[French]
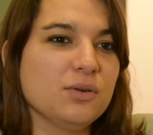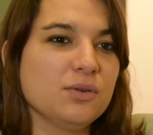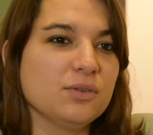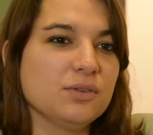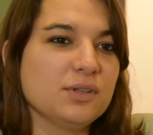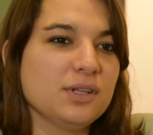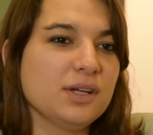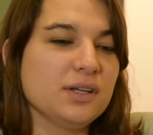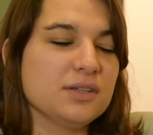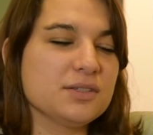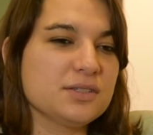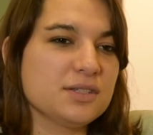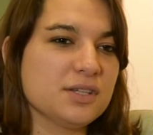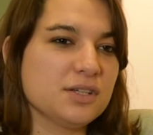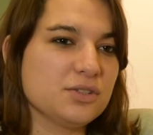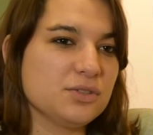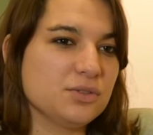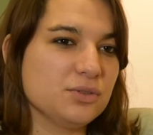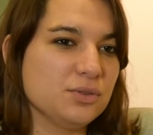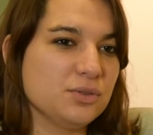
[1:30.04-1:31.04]
on a un
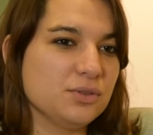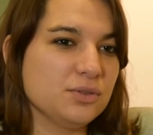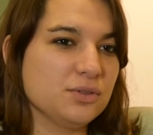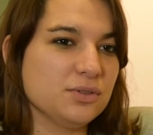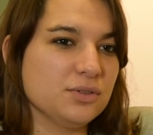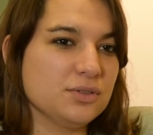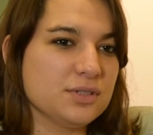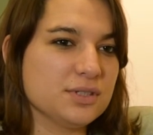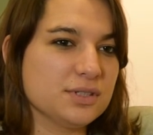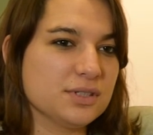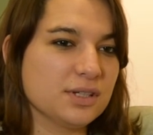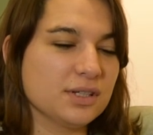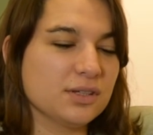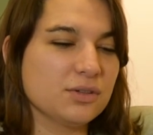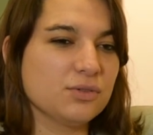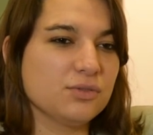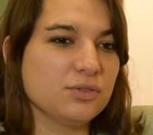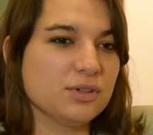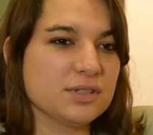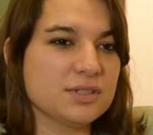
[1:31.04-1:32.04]
stage de
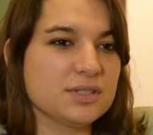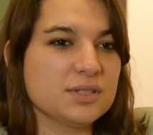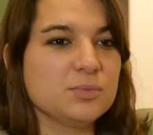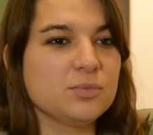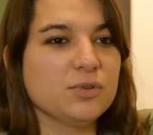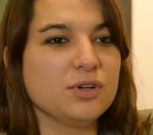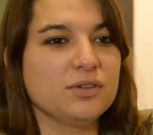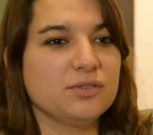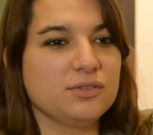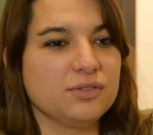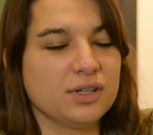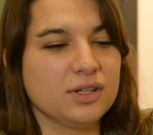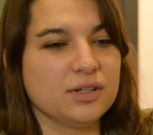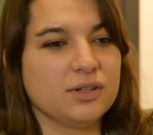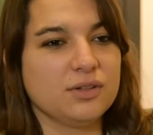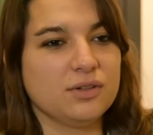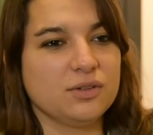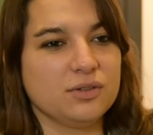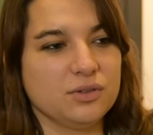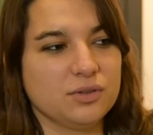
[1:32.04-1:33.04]
5 voire 6 mois à
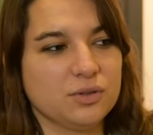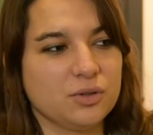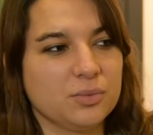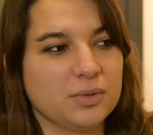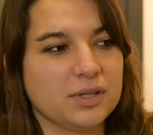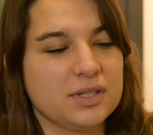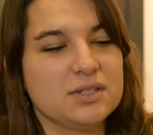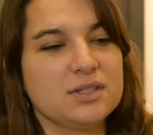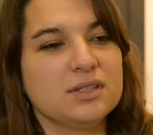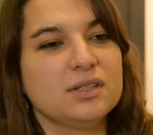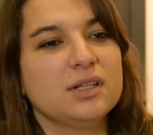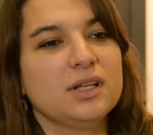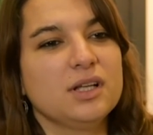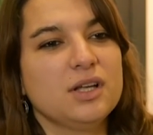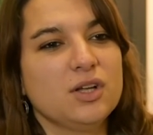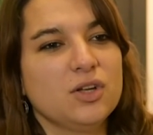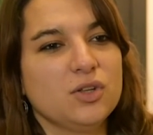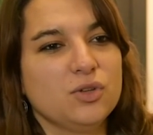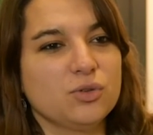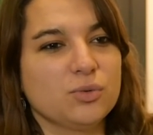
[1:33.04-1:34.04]
faire en entreprise.
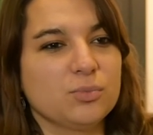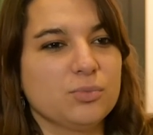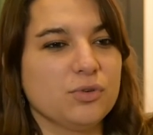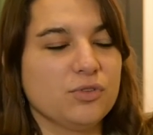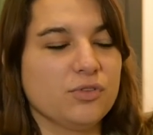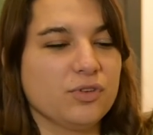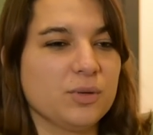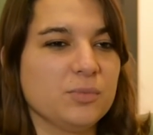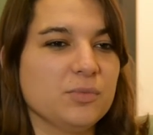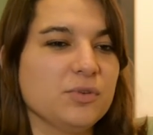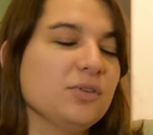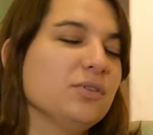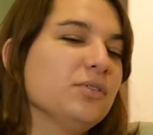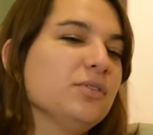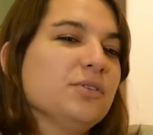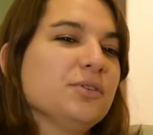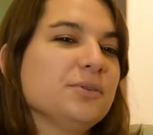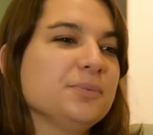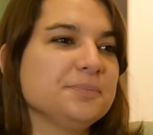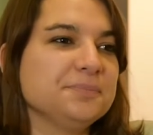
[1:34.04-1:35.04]
Donc pour vraiment